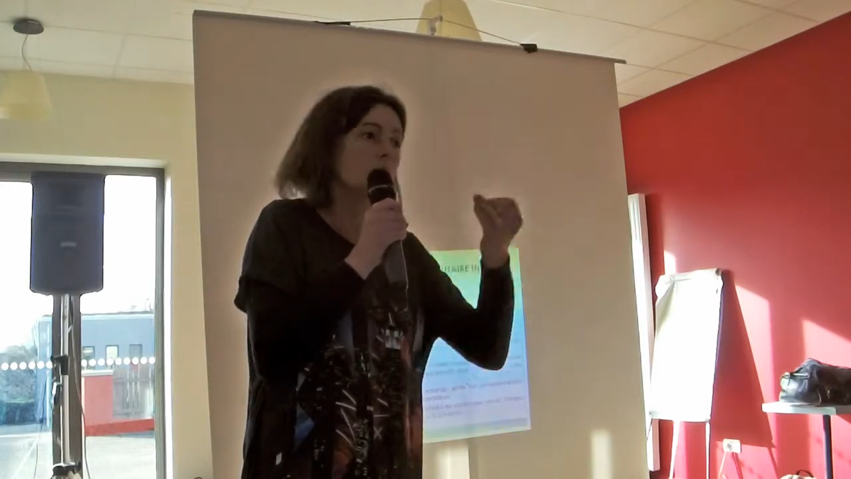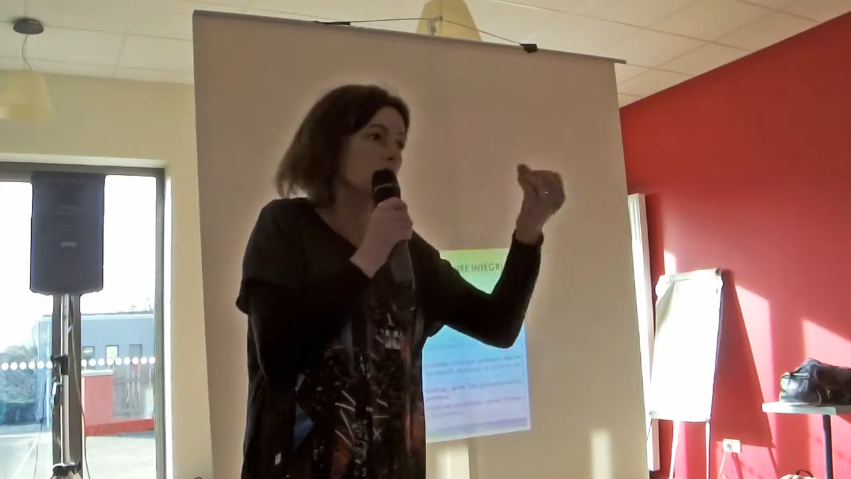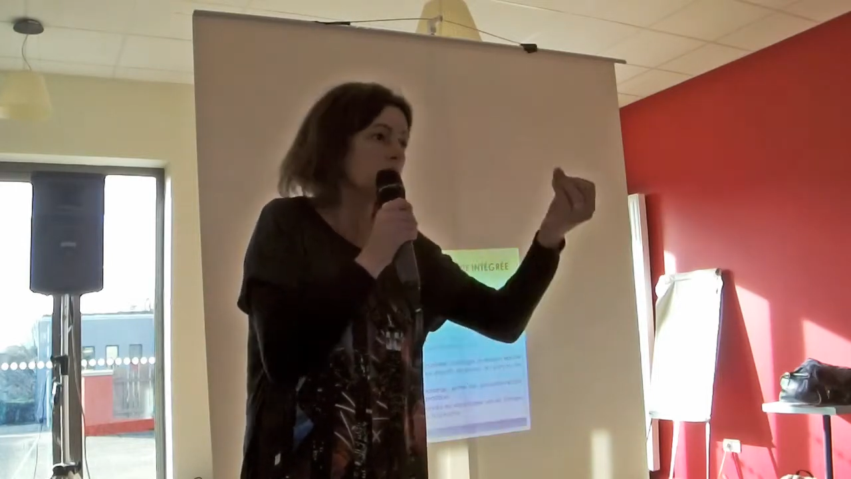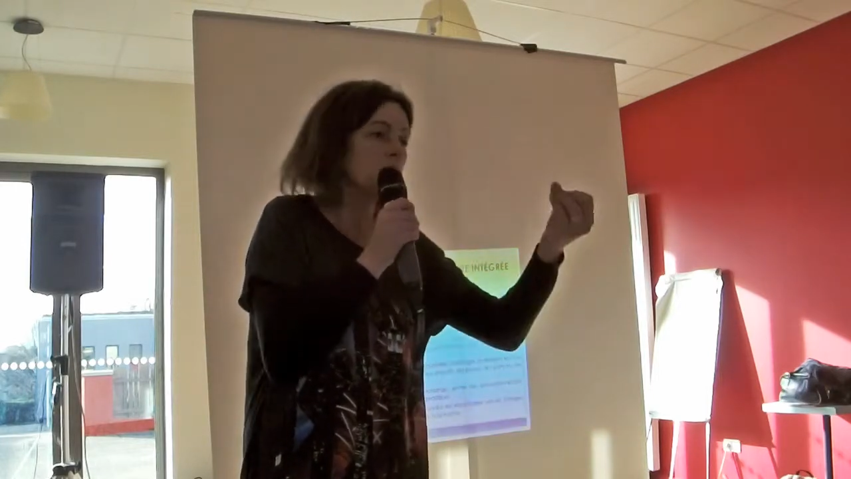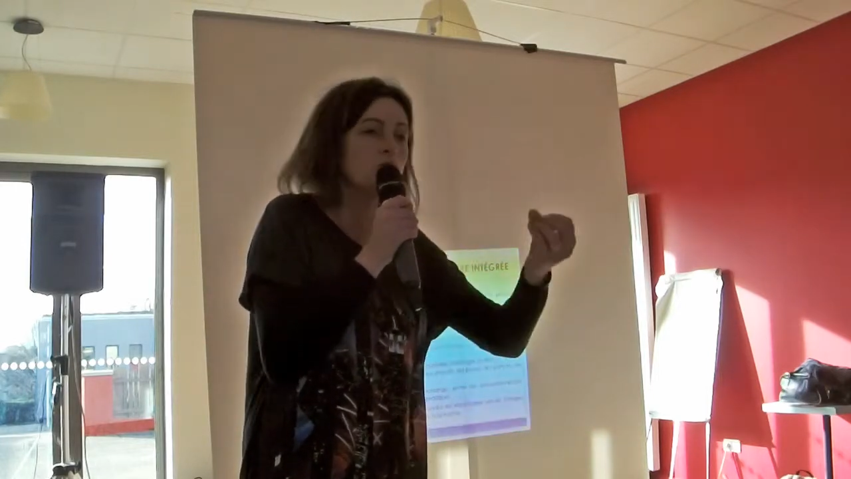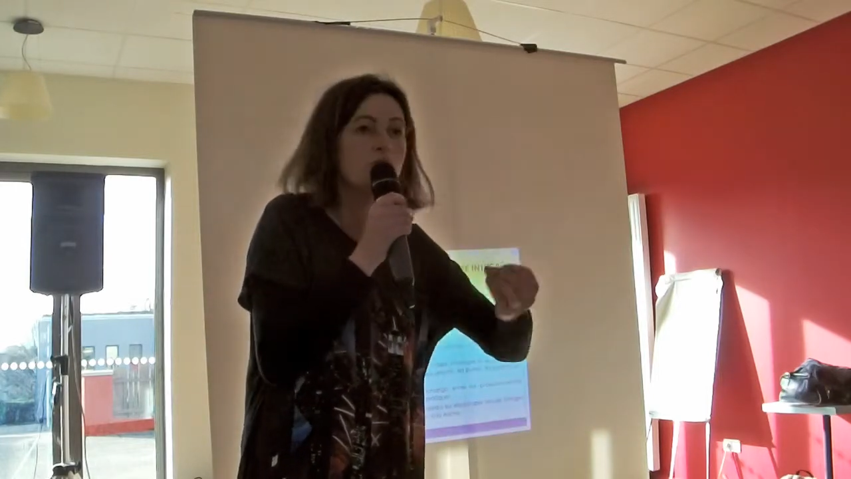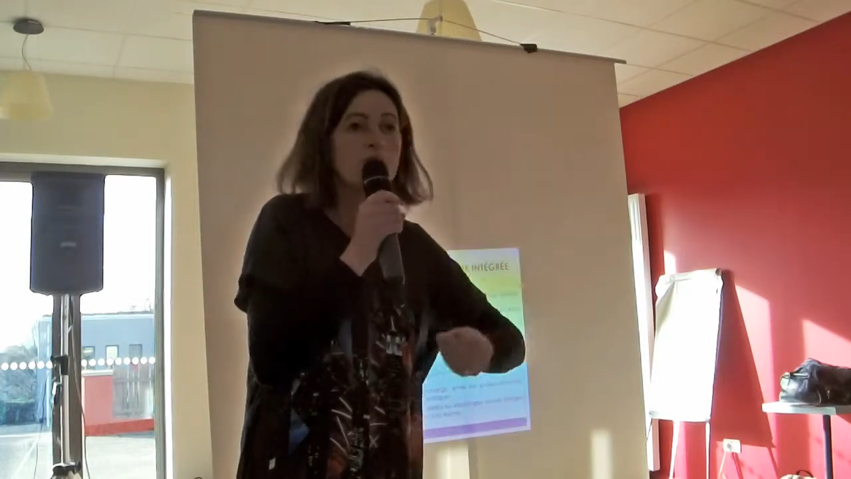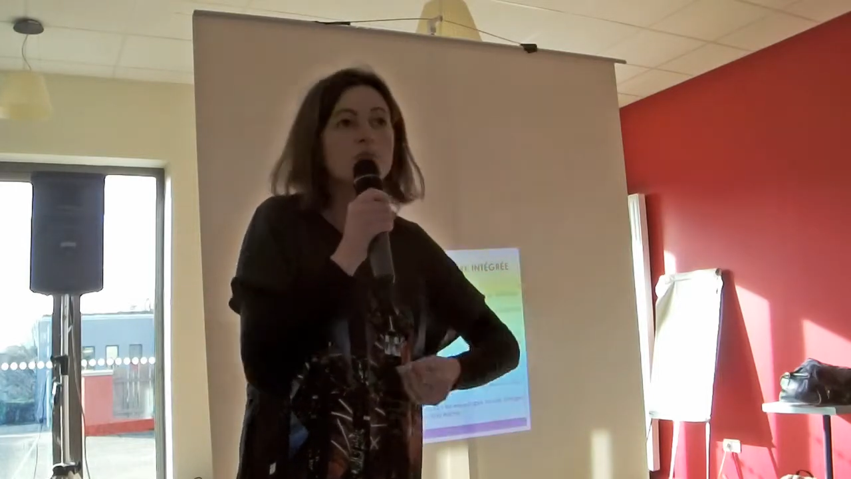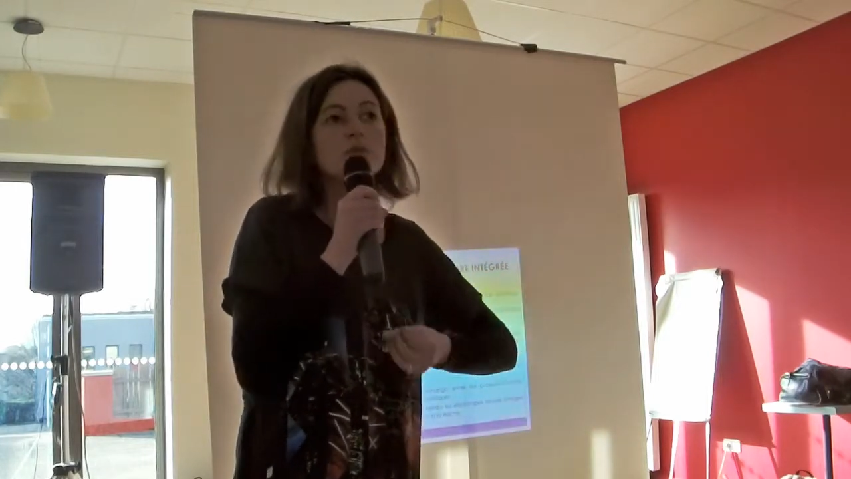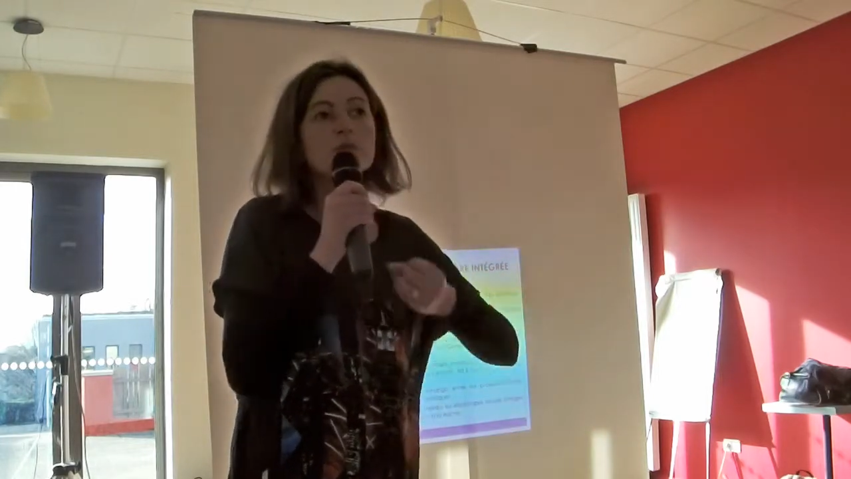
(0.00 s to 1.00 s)
Alors bien sûr, on
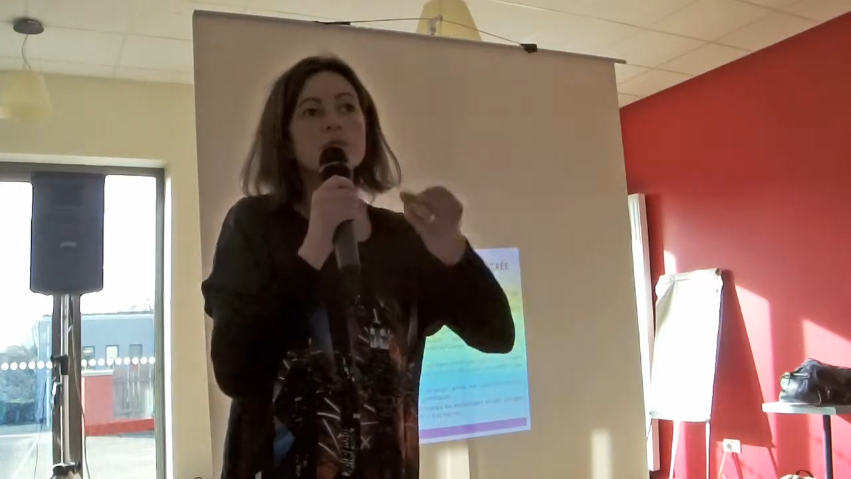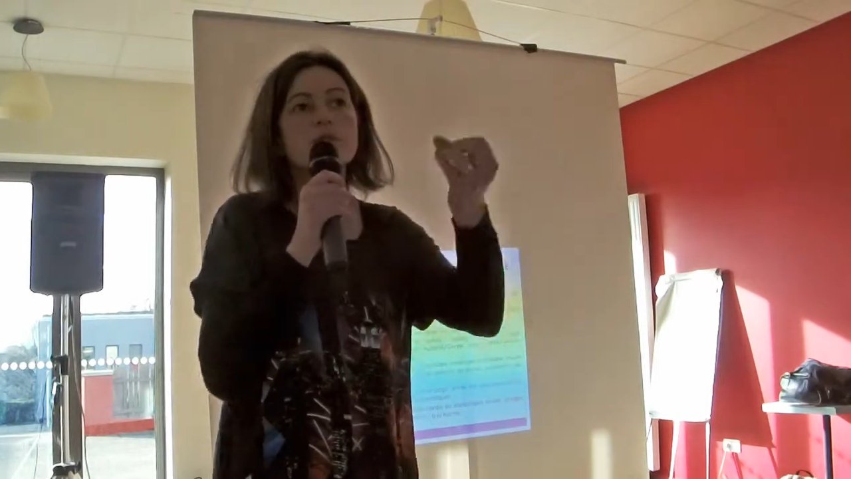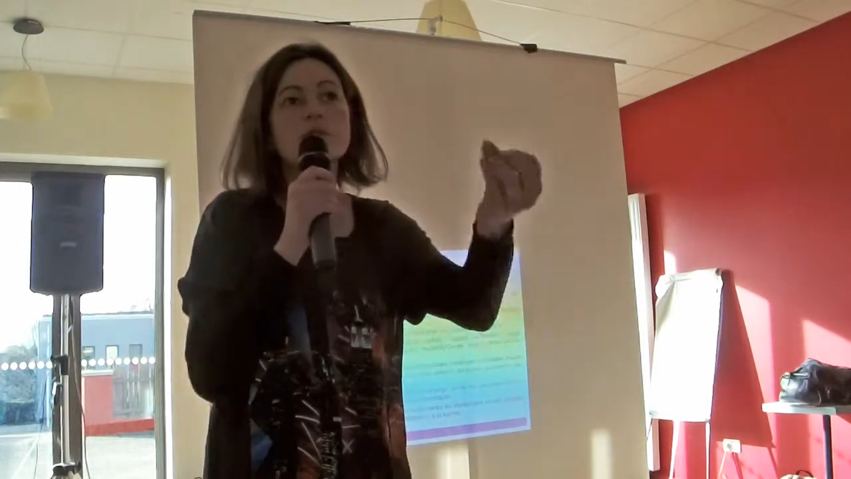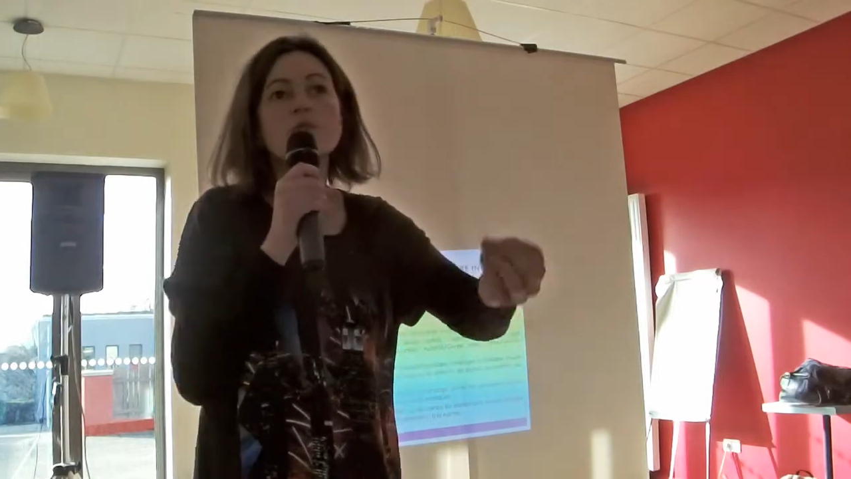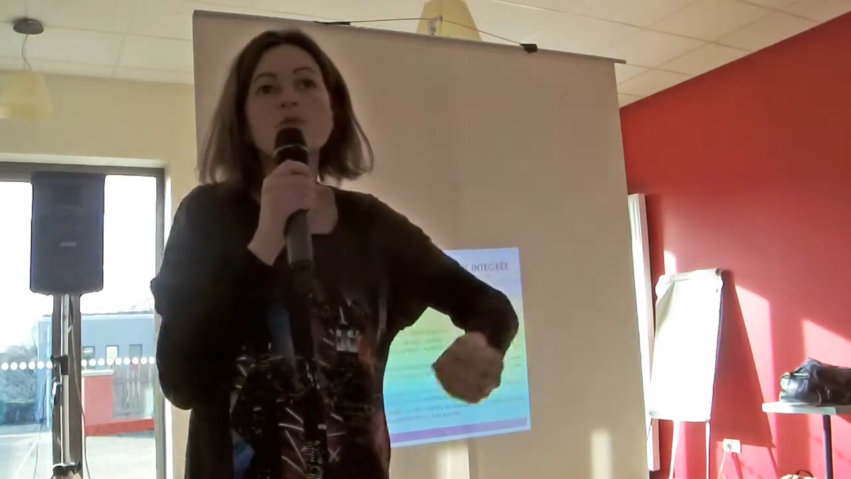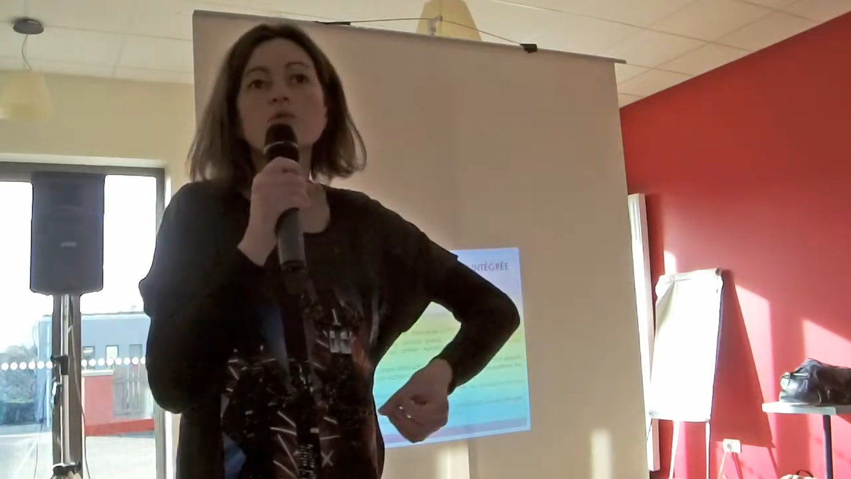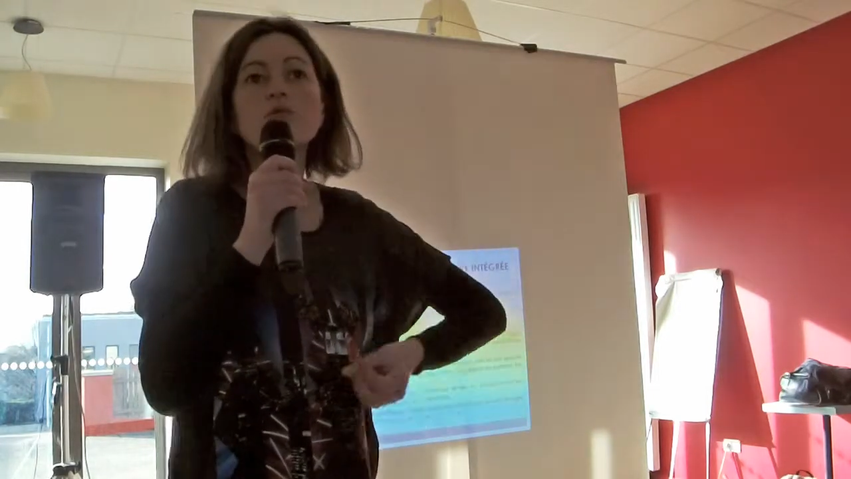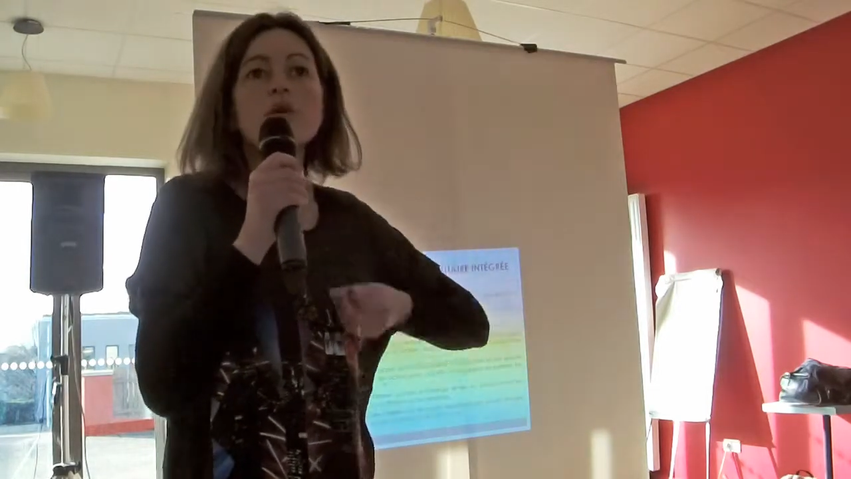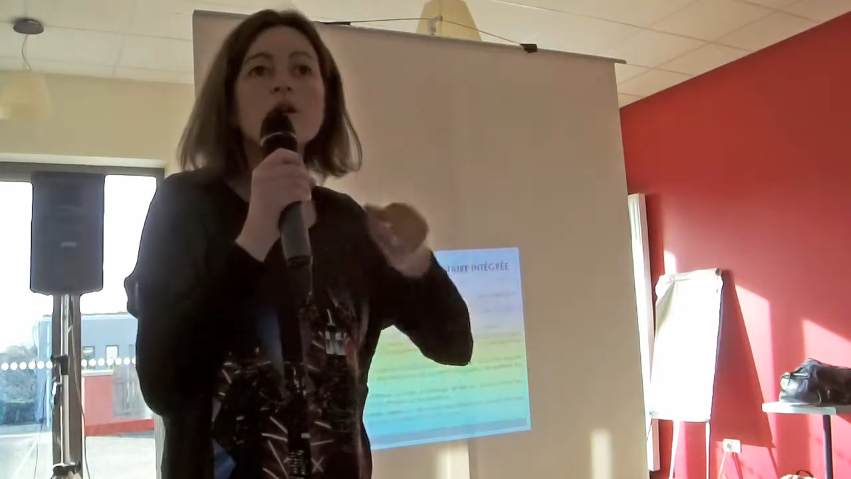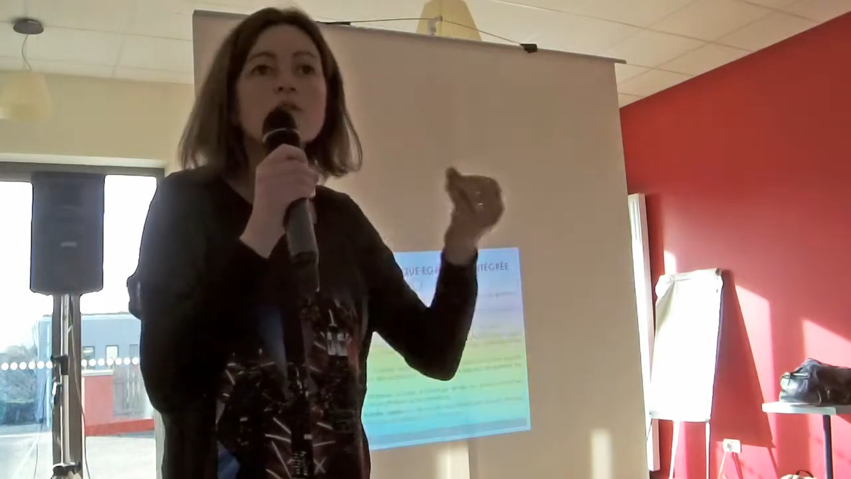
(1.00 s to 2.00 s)
va me dire, mais quand elles seront dehors,